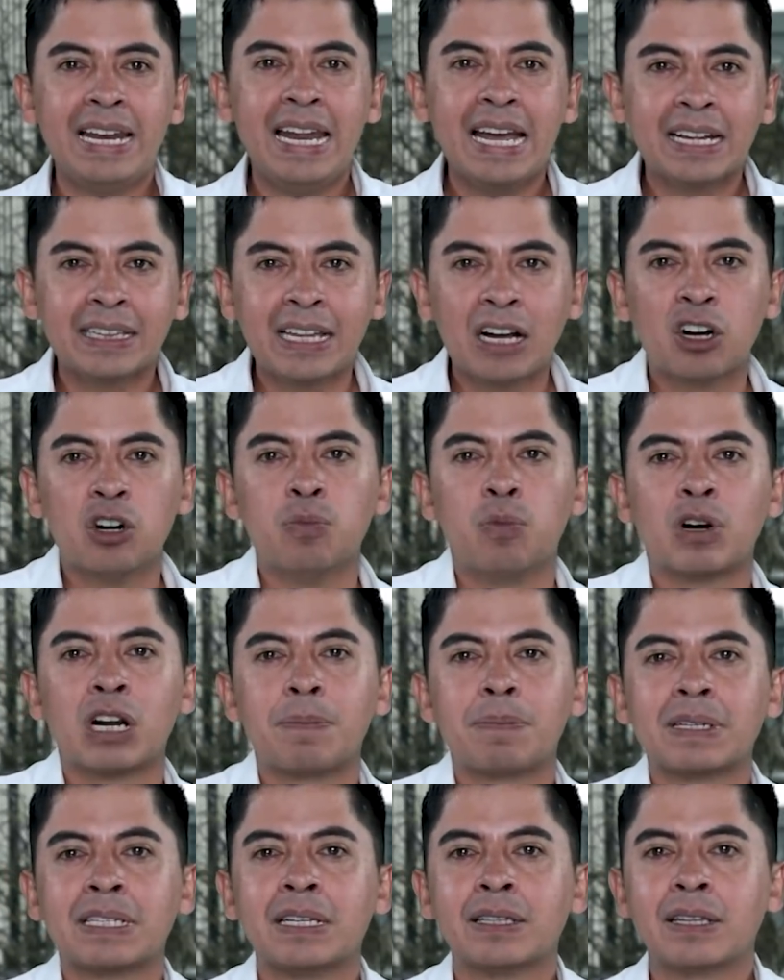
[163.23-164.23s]
electa como
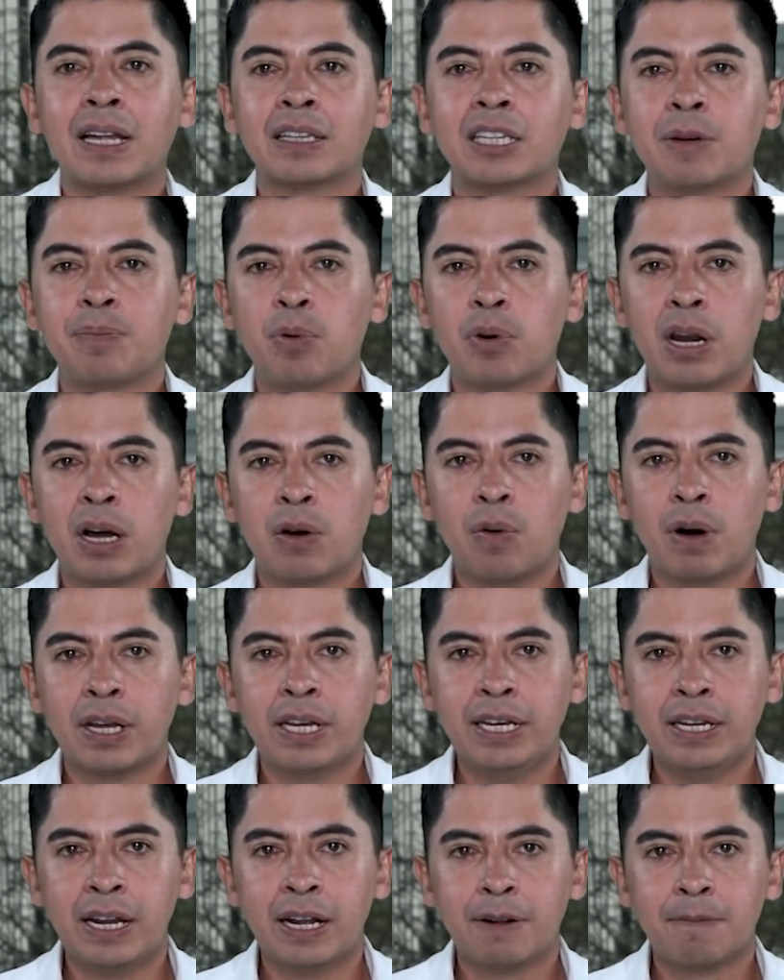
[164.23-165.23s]
representante por La
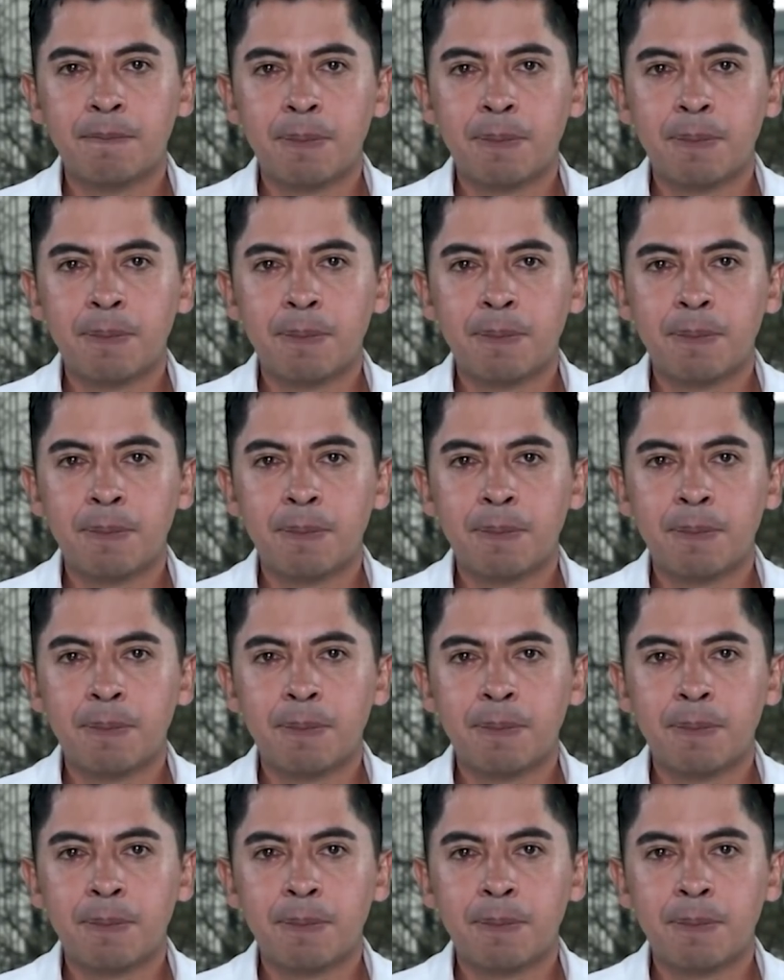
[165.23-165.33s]
Guajira.